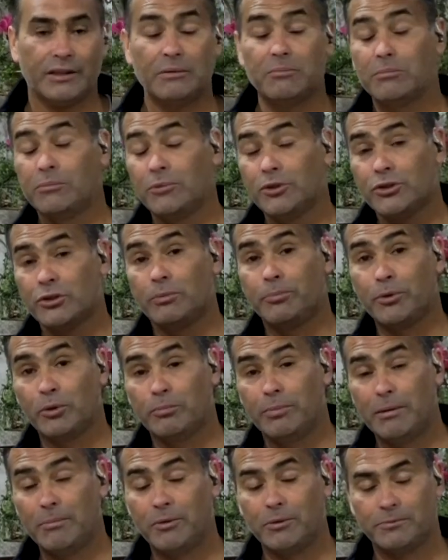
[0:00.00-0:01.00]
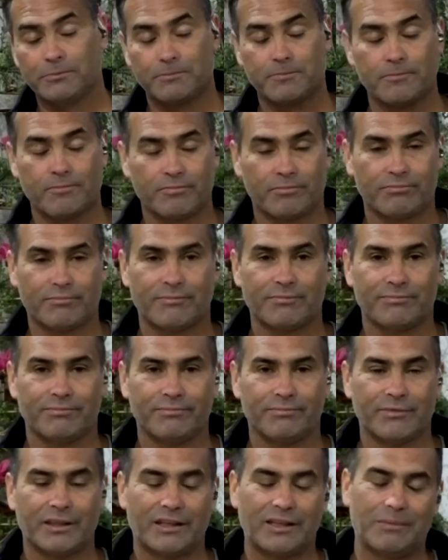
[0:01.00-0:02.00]
mucho nos preocupamos,
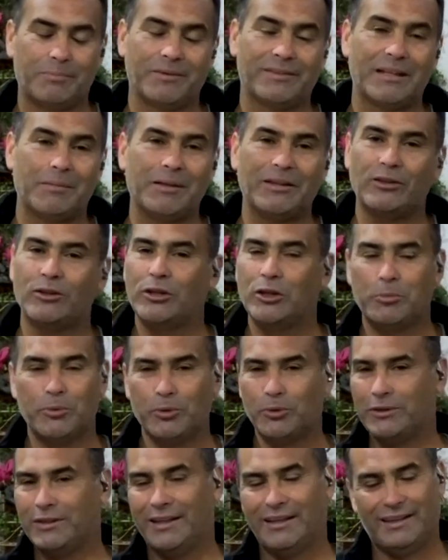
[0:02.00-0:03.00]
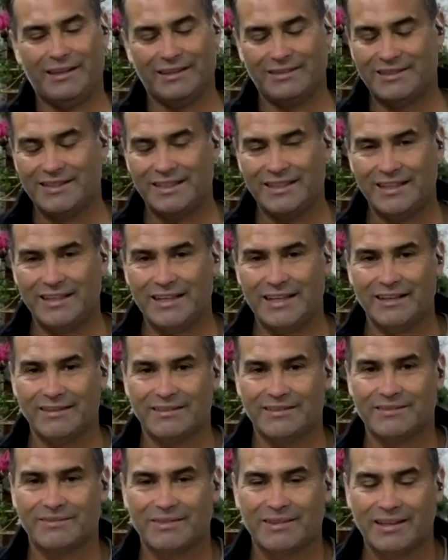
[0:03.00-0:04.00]
y especialmente lo digo por ustedes,
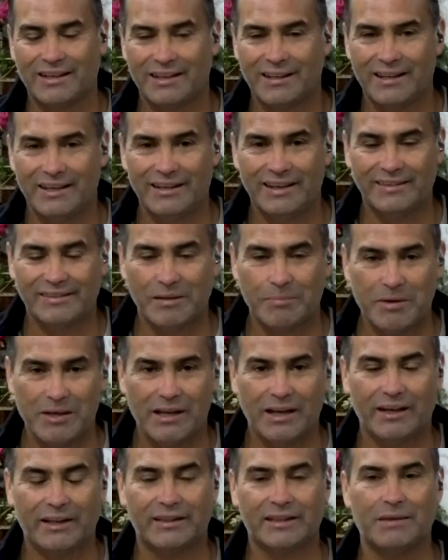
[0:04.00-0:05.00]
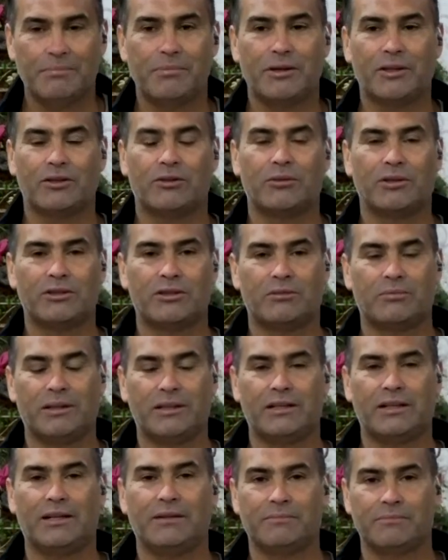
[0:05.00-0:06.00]
chiquillas, queridas amigas que están viendo nuestro
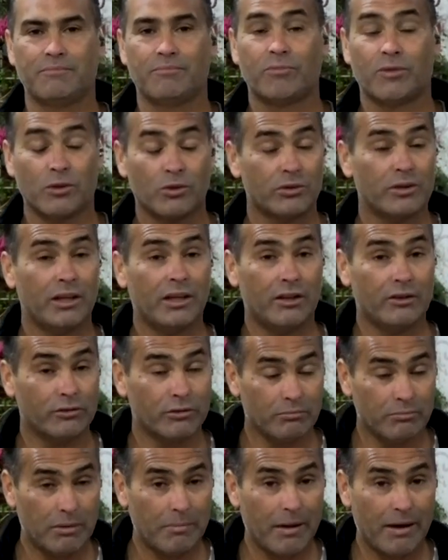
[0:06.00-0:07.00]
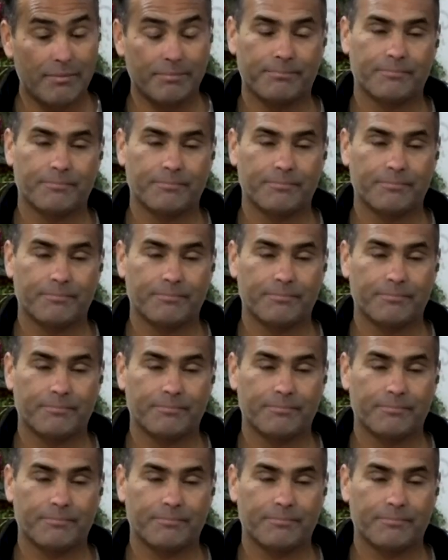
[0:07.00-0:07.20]
matinal, ustedes que son mamás,